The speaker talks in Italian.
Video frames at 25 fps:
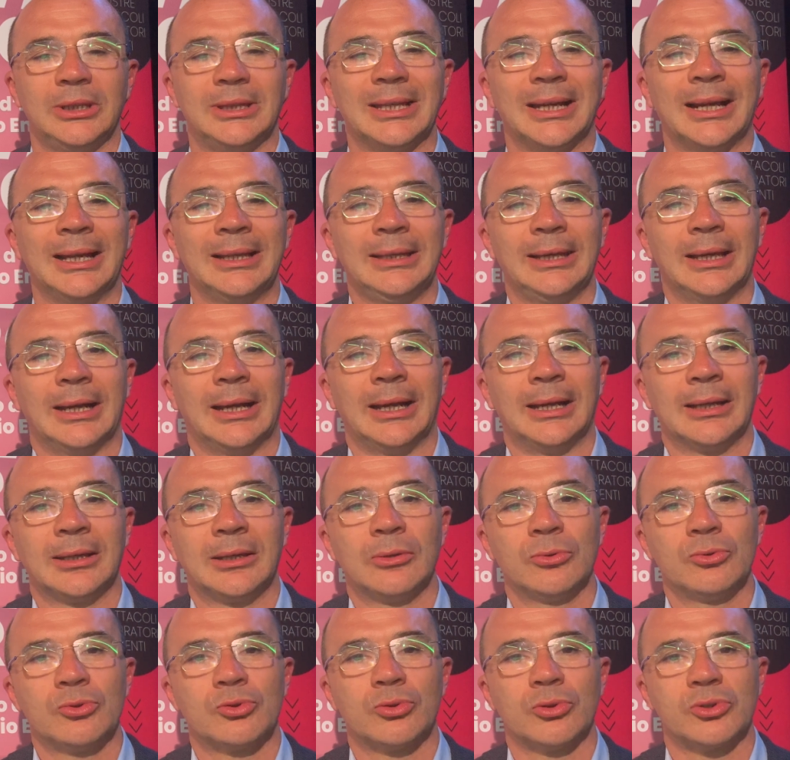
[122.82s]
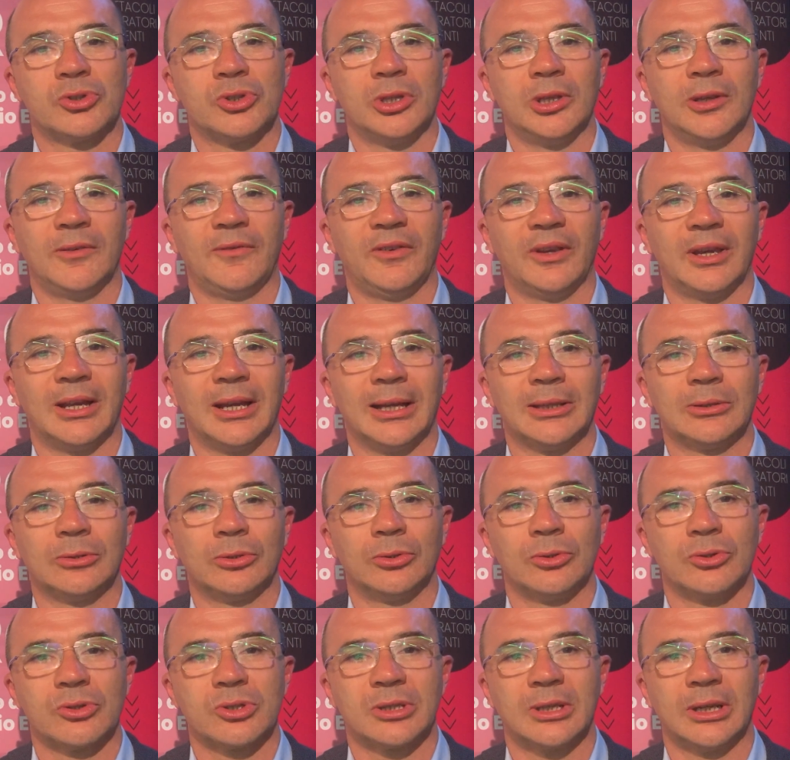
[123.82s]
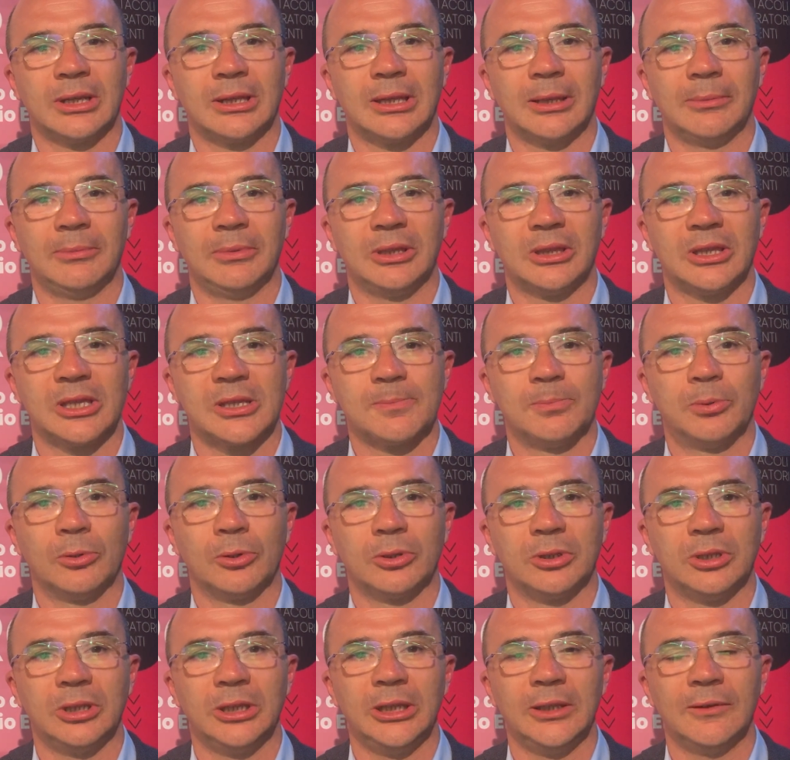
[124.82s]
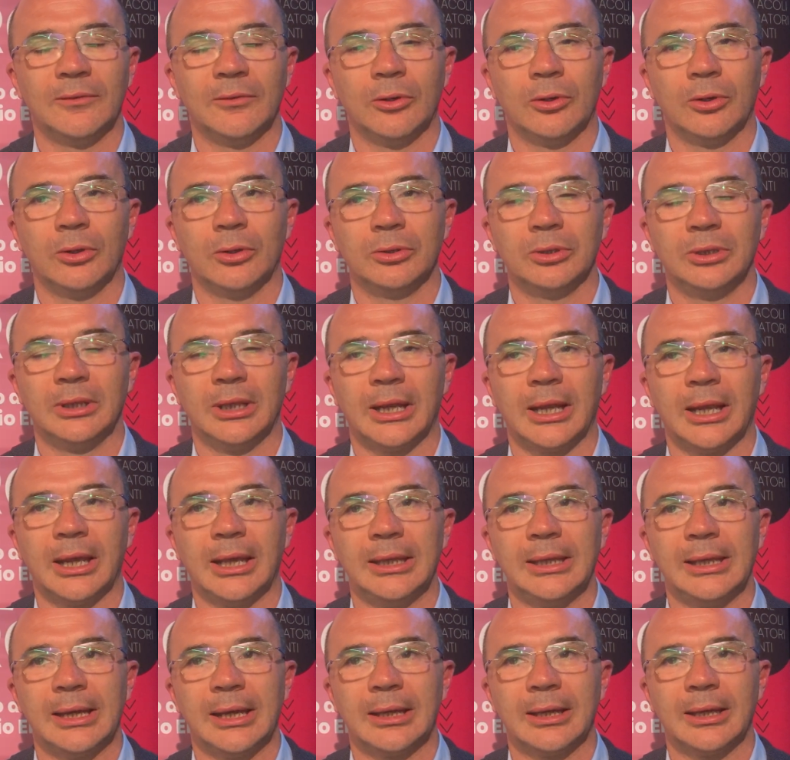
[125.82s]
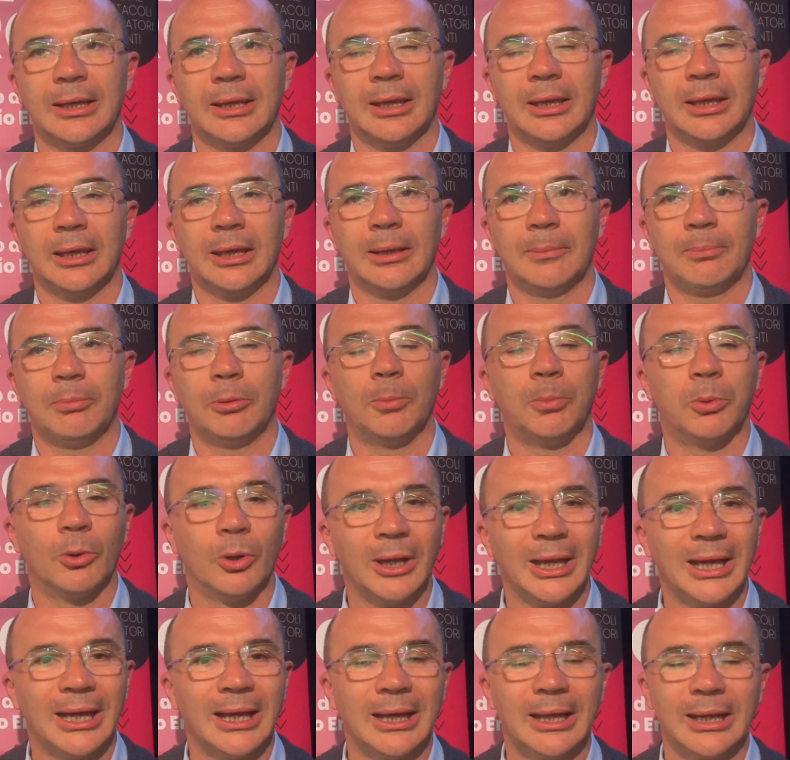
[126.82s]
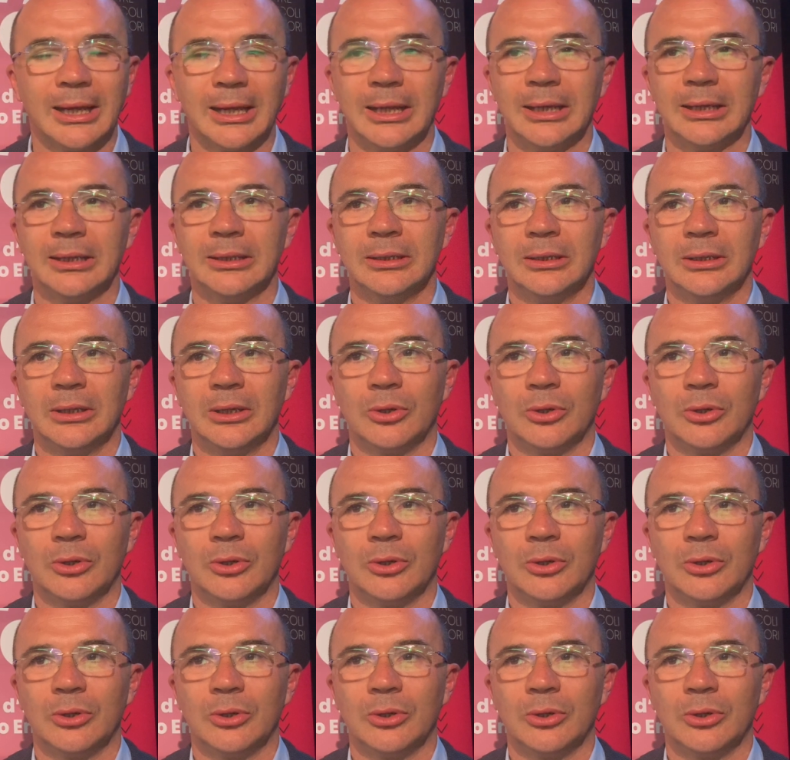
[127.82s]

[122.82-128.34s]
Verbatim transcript: d'Italia ha anche un suo significato non strettamente sportivo, direi anche popolare,